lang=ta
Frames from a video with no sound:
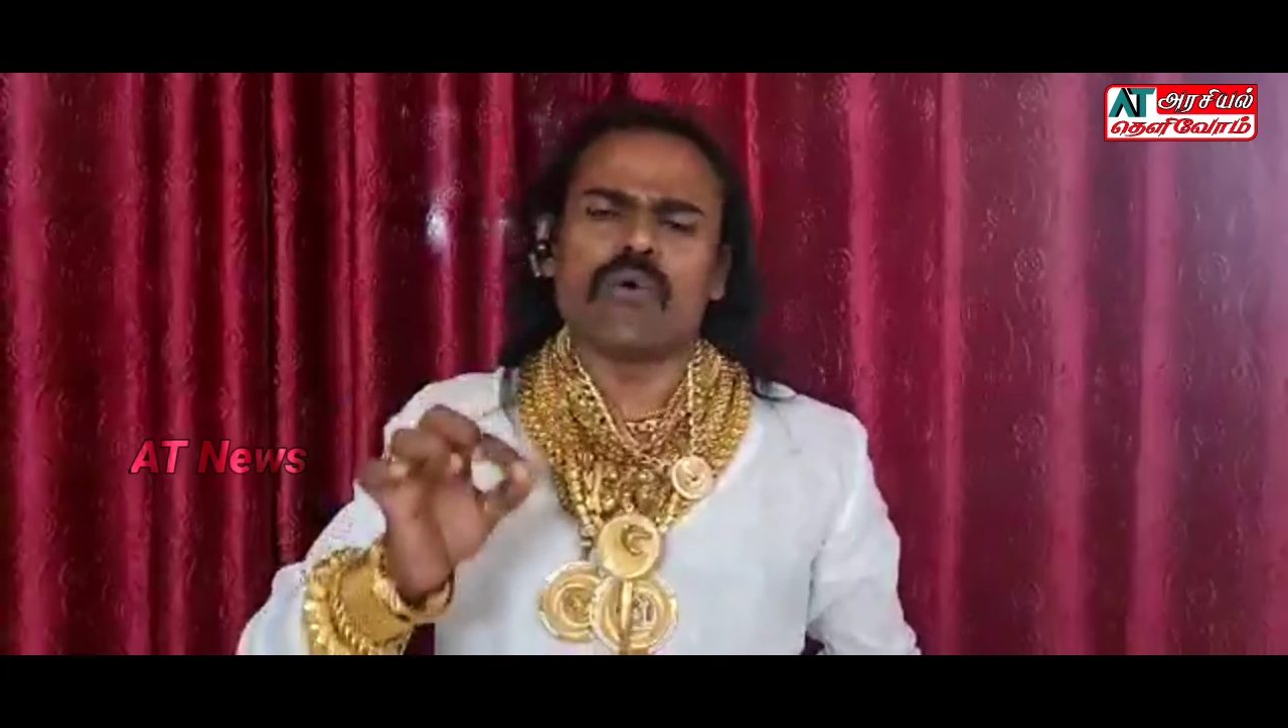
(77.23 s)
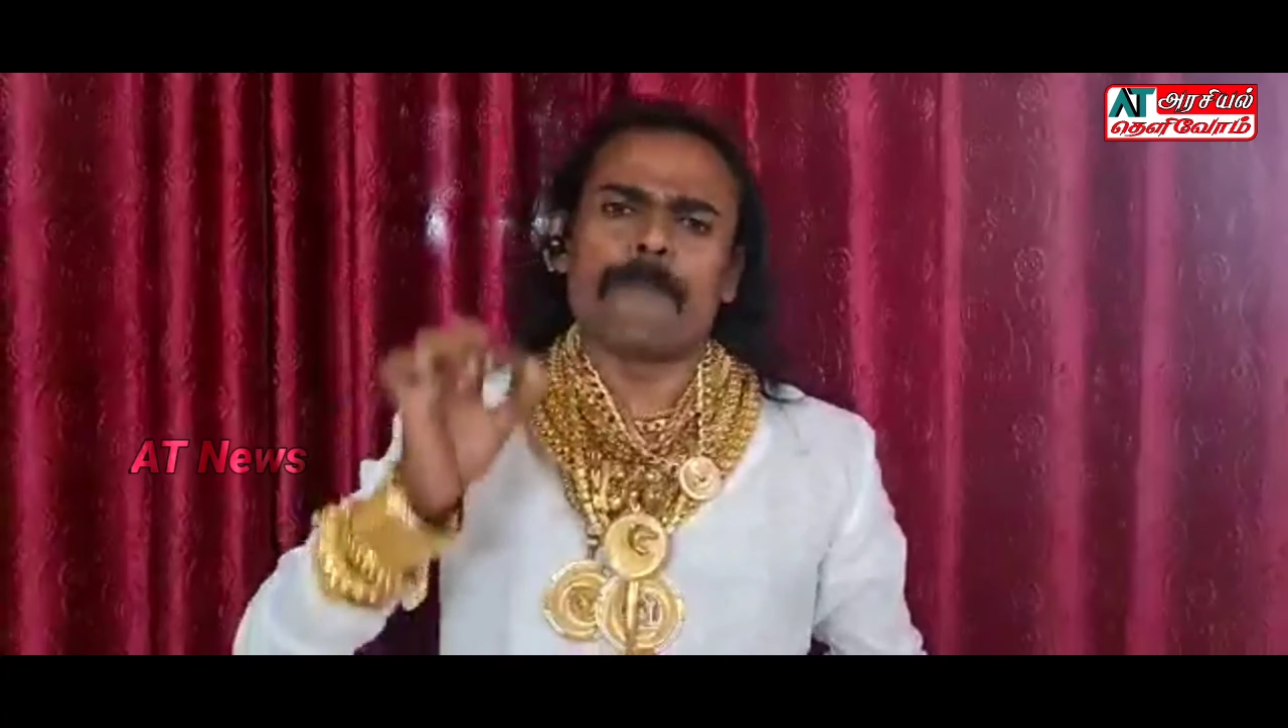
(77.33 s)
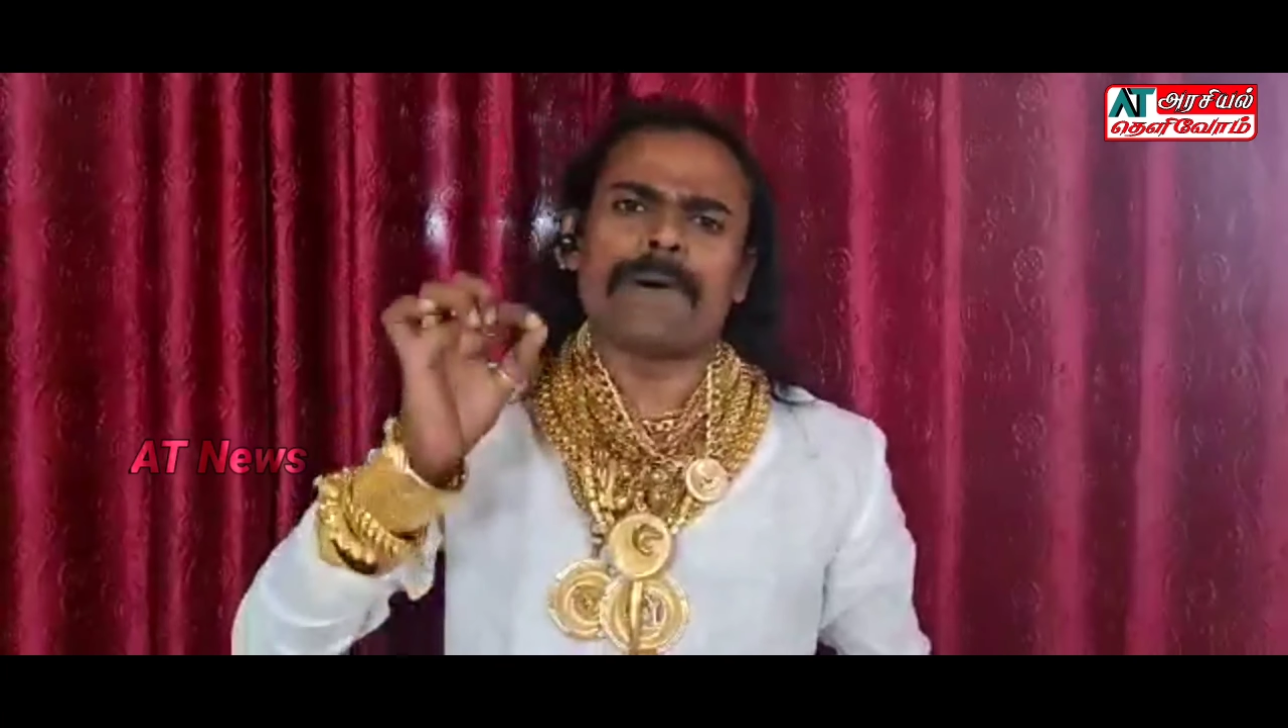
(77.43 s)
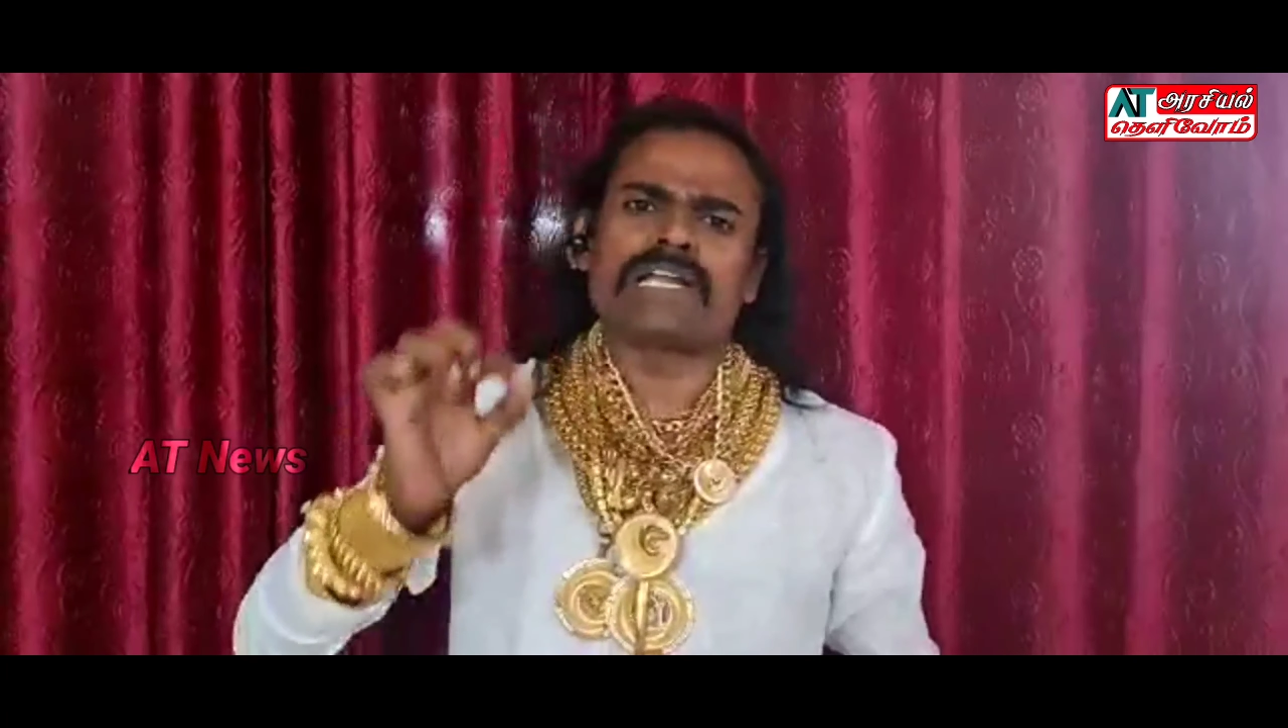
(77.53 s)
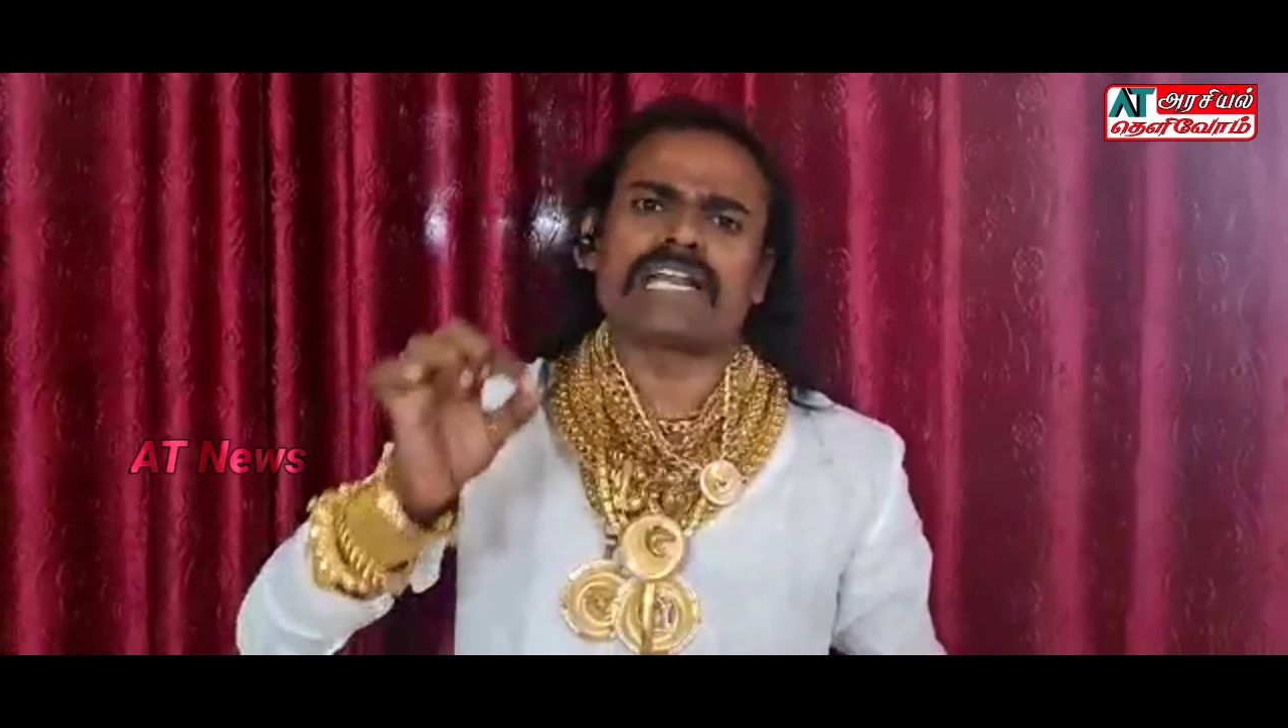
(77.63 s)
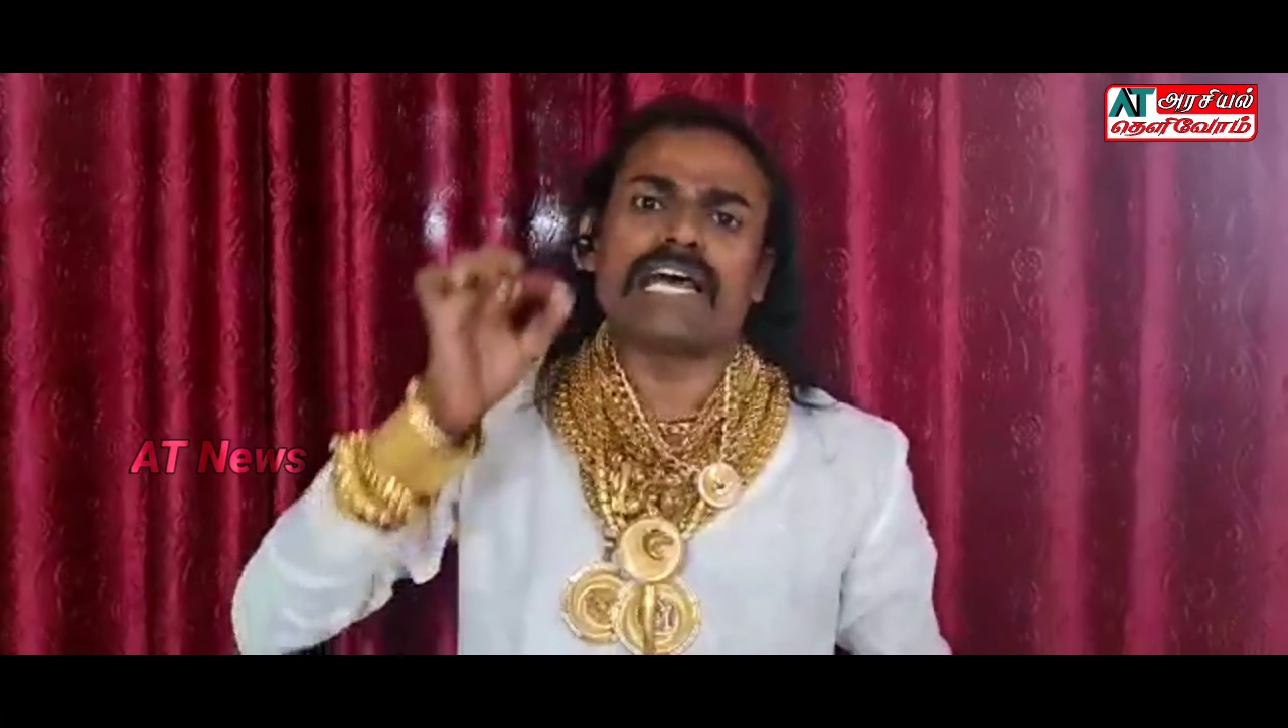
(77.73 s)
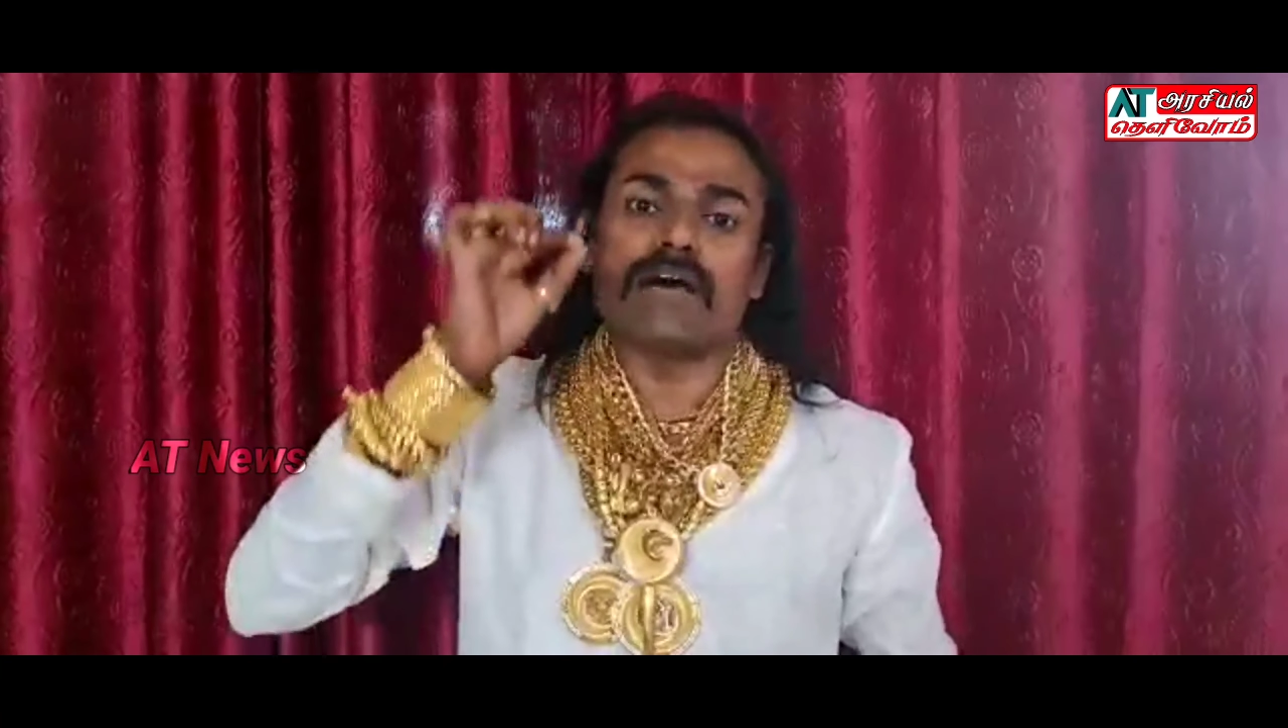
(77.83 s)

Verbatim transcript: ஒப்பற்ற